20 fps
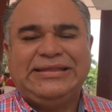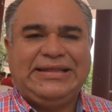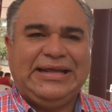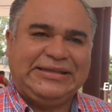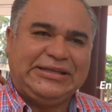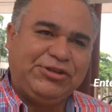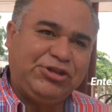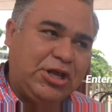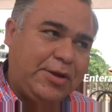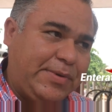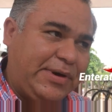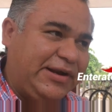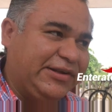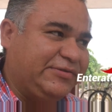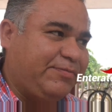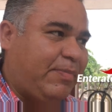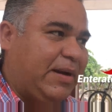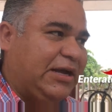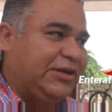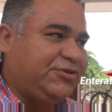tratando de abrir
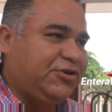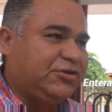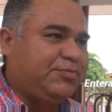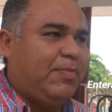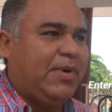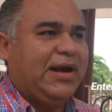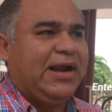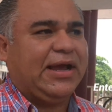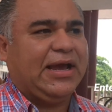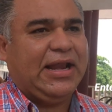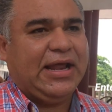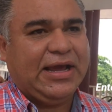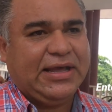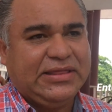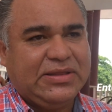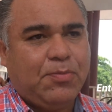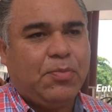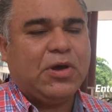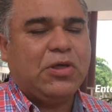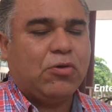espacios para que la
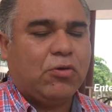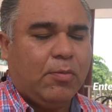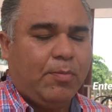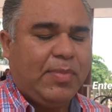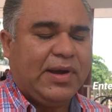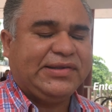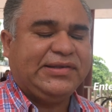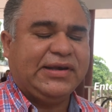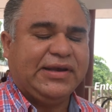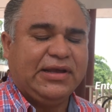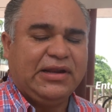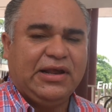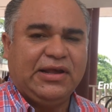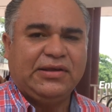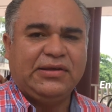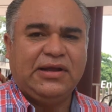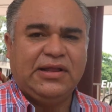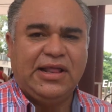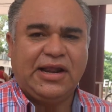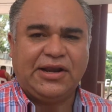gente pueda ocuparse aquí en la,
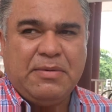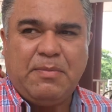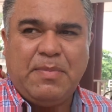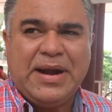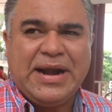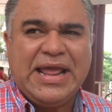región.